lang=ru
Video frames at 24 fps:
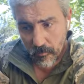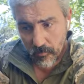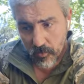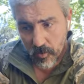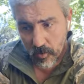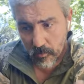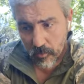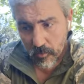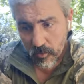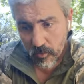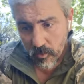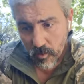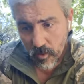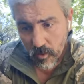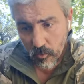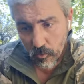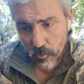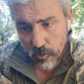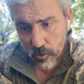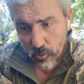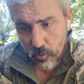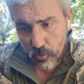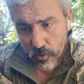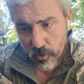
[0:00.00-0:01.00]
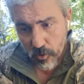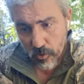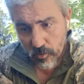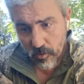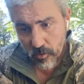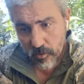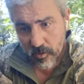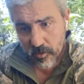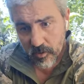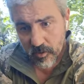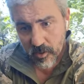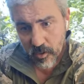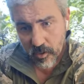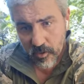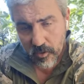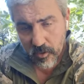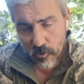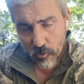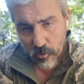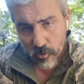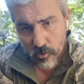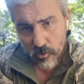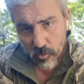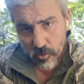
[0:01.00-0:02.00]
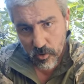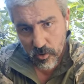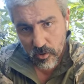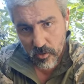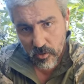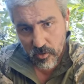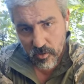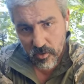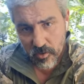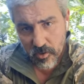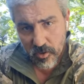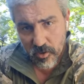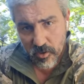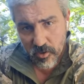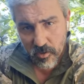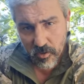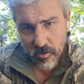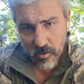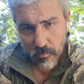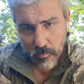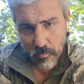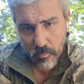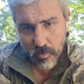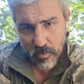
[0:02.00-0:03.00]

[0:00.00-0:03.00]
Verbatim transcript: там устойчивость, стрессоустойчивость к жизненным,